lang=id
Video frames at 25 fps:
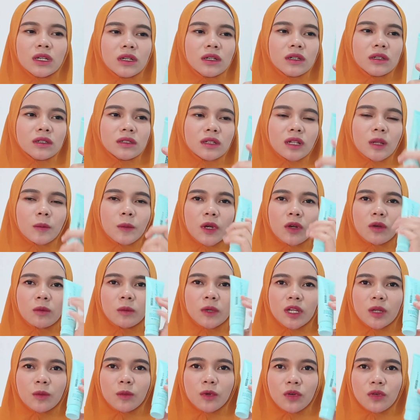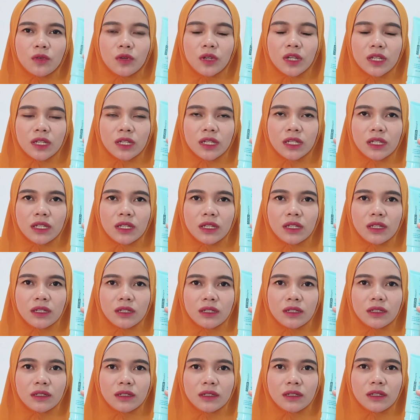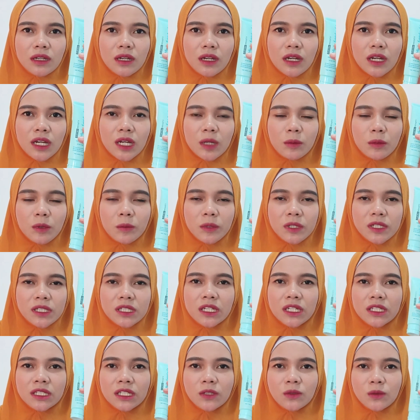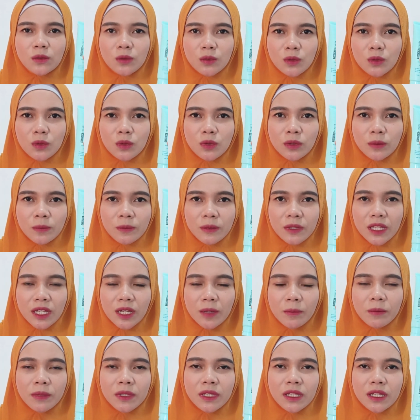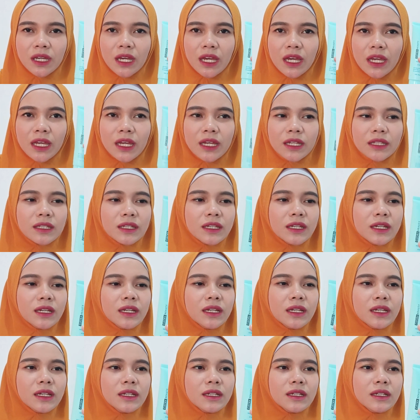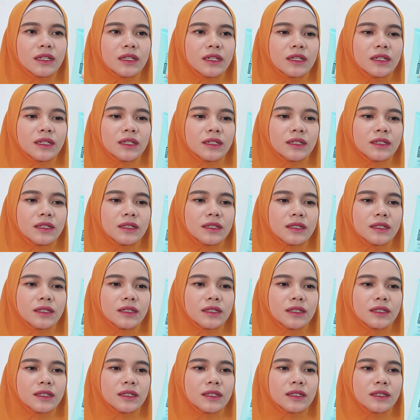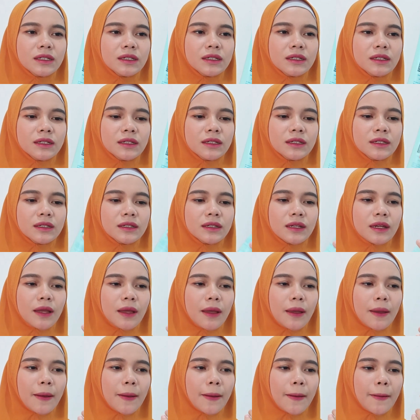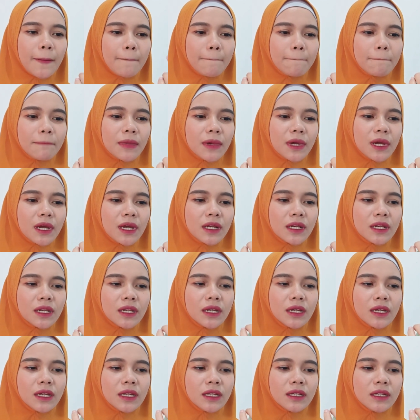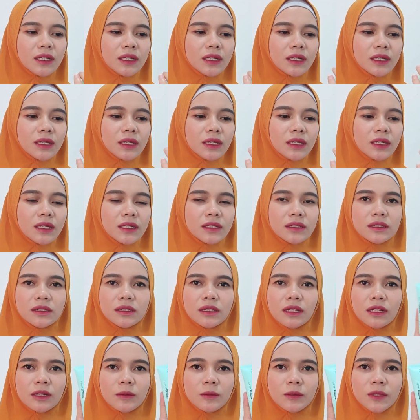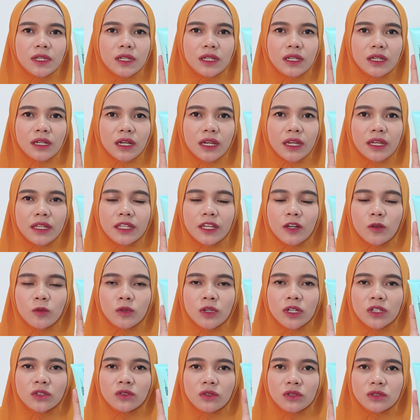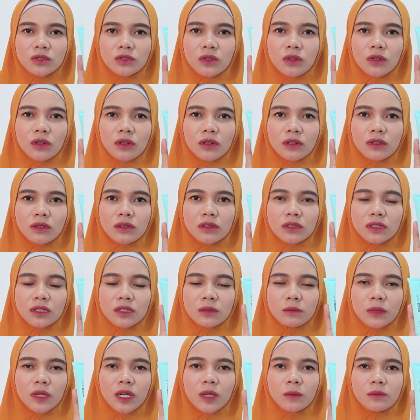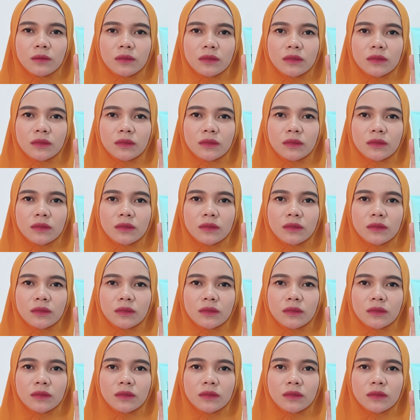eh, selama aku pakai produk ini ya membersihkannya cukup tapi kayaknya uh, ada ingredients di dalamnya yang kayaknya aku nggak cocok sebab